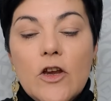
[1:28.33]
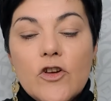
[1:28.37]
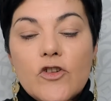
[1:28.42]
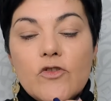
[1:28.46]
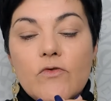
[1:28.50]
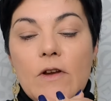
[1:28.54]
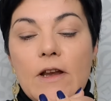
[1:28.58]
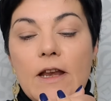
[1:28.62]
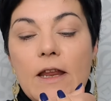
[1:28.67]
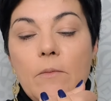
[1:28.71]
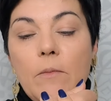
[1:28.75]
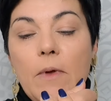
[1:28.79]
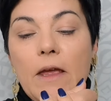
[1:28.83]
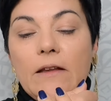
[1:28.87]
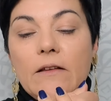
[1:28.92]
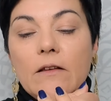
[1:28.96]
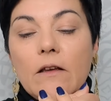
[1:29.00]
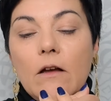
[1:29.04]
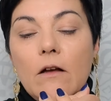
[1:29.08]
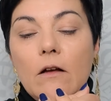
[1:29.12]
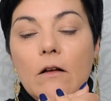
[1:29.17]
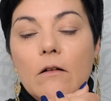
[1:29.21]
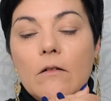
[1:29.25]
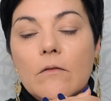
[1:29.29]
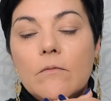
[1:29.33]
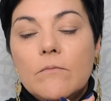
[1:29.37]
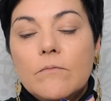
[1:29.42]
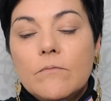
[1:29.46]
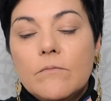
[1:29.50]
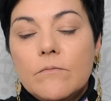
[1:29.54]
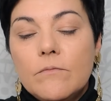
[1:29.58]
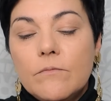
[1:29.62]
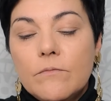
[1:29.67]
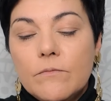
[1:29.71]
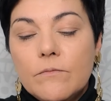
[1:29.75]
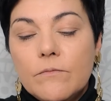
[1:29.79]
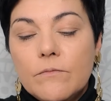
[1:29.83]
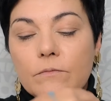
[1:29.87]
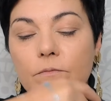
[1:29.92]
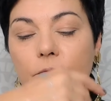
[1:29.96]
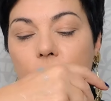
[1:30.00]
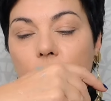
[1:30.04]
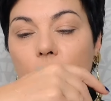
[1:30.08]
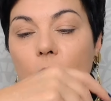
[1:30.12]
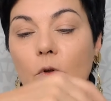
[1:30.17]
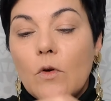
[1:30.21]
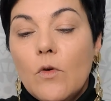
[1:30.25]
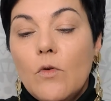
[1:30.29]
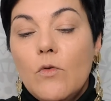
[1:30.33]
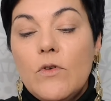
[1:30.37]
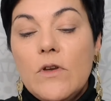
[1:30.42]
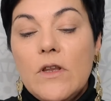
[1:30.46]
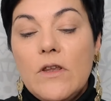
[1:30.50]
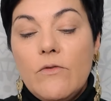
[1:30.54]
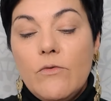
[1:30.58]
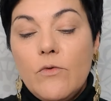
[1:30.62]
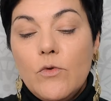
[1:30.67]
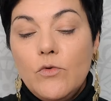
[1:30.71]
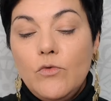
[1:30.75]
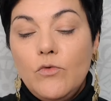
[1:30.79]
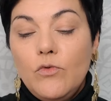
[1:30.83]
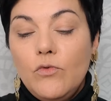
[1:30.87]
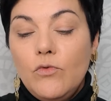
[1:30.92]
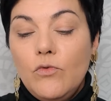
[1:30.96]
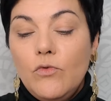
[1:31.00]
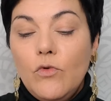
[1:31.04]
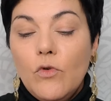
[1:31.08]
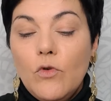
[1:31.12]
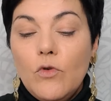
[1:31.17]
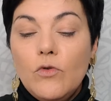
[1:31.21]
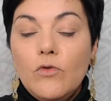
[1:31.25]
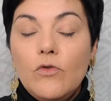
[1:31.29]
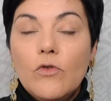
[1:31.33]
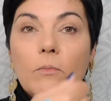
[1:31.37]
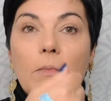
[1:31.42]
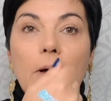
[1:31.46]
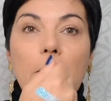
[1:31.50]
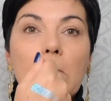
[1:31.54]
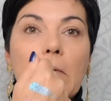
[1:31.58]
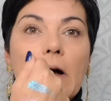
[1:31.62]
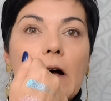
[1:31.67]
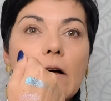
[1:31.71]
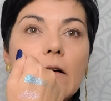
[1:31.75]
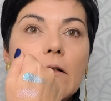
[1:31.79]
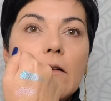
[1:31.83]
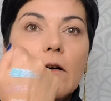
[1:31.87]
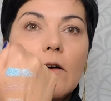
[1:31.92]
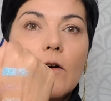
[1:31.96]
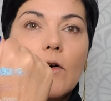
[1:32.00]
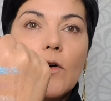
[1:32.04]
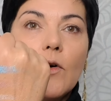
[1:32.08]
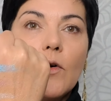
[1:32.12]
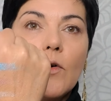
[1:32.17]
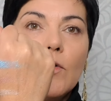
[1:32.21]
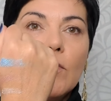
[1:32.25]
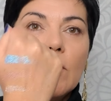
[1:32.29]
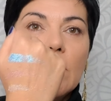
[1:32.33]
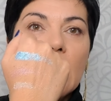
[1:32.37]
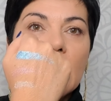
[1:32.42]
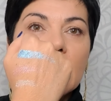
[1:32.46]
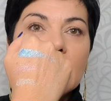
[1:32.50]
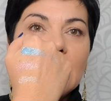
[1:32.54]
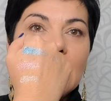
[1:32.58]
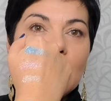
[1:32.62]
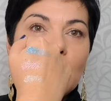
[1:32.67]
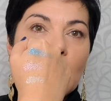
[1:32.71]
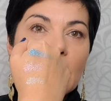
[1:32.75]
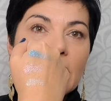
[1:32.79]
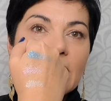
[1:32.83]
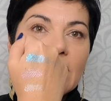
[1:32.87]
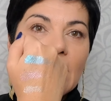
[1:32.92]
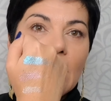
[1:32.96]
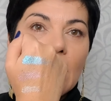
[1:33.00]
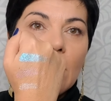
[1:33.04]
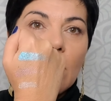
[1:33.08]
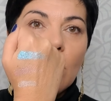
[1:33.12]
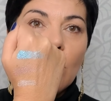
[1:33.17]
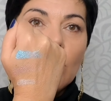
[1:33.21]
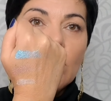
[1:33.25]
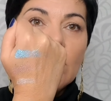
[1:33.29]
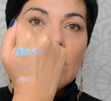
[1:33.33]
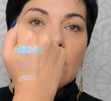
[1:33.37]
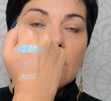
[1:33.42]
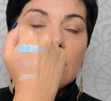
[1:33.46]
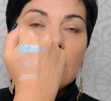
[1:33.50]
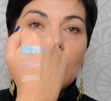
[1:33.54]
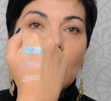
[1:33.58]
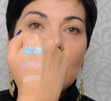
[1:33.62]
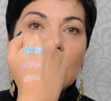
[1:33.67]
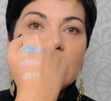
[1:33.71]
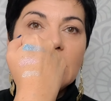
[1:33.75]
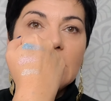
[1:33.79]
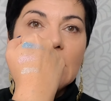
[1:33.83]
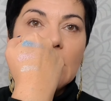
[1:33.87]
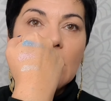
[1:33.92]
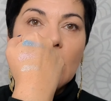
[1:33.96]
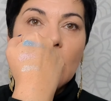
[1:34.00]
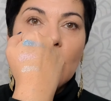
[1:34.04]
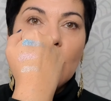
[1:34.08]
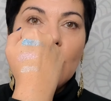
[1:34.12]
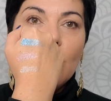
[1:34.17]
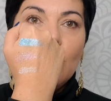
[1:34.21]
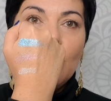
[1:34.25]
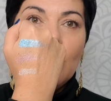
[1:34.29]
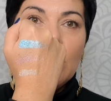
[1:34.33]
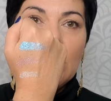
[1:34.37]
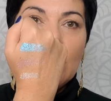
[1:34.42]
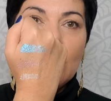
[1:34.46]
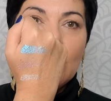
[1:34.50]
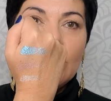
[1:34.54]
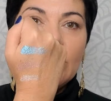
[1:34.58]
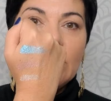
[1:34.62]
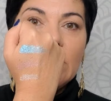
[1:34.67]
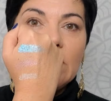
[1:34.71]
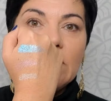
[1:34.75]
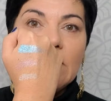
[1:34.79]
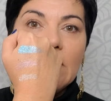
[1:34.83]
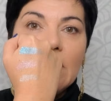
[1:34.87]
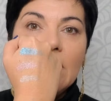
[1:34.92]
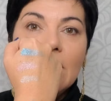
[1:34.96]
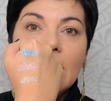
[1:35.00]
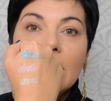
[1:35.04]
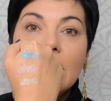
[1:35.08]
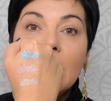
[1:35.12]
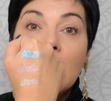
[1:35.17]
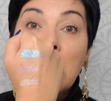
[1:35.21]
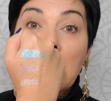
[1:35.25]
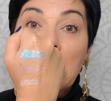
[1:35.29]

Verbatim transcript: Je vais les mettre au niveau du dos de ma main. Regardez-moi ça. Regardez-moi cette luminosité.